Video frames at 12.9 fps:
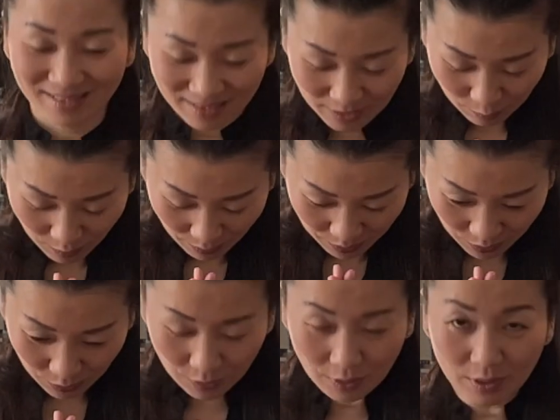chấm điệp
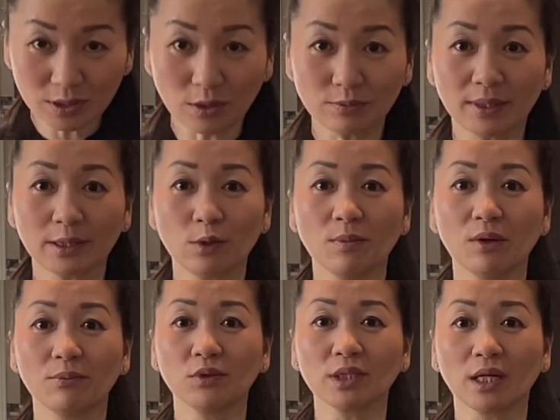xưa xong sao công
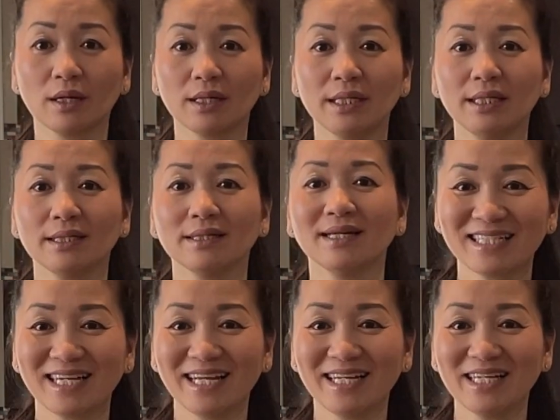bong bóng từ ngọc kia
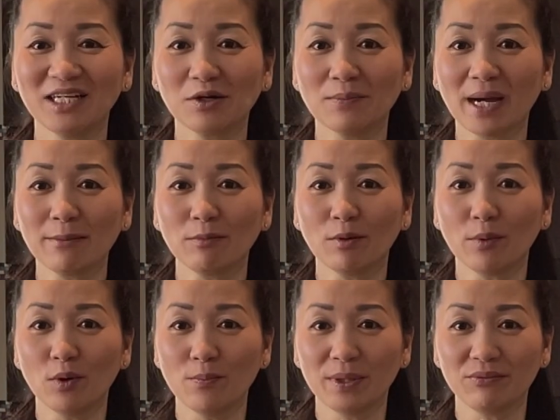ngày nay khi nằm hai bong
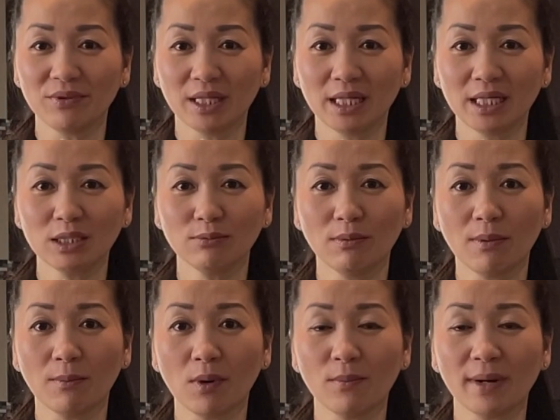bóng bị vị trí thua bộ
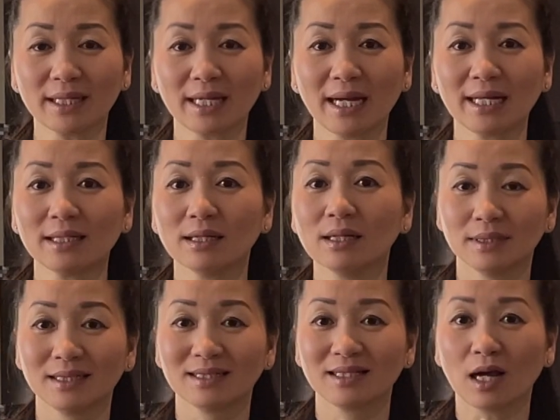bộ bánh cành
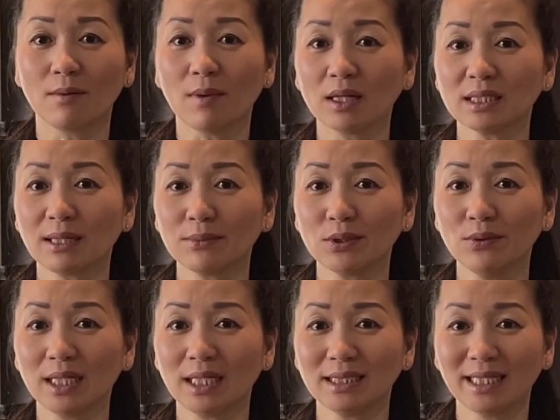ta có mọi trăm
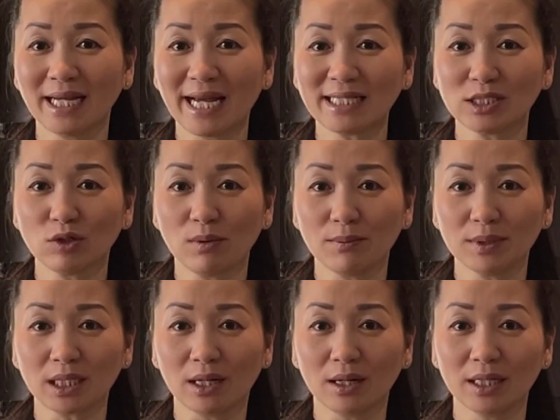dứa là dân ai châu mọi người
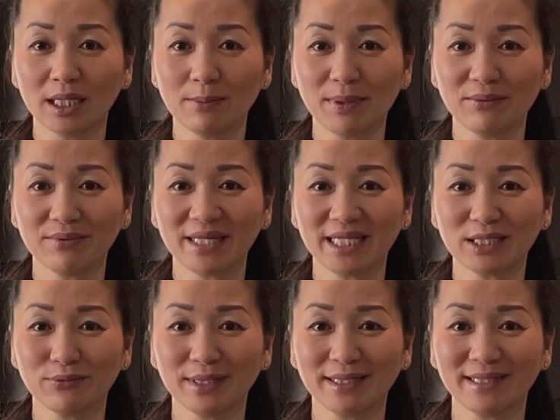từ ngọc kia bị vị trí
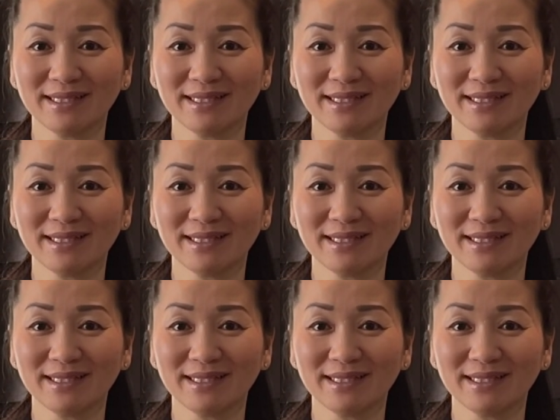thua